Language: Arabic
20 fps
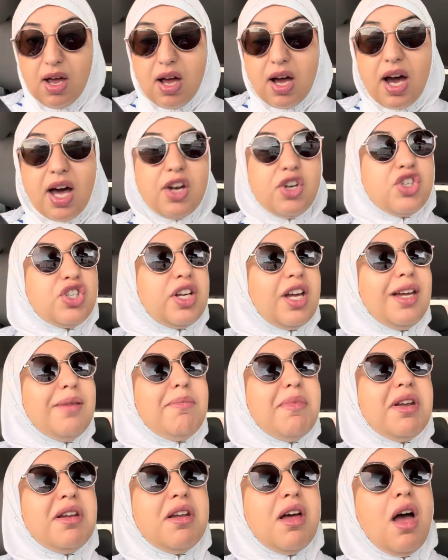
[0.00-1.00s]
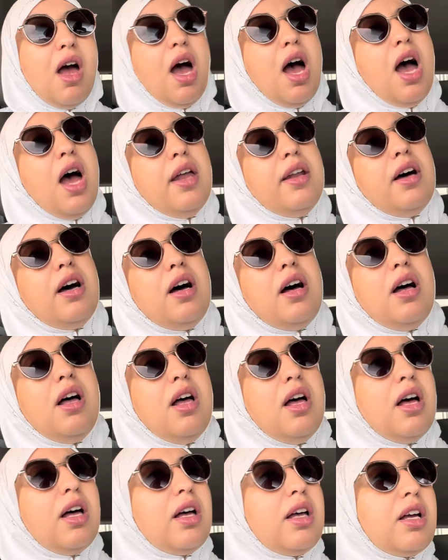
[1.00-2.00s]
خرج كيمن انا
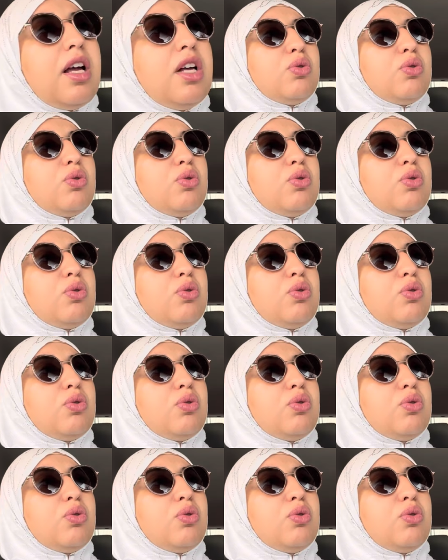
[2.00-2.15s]
آه،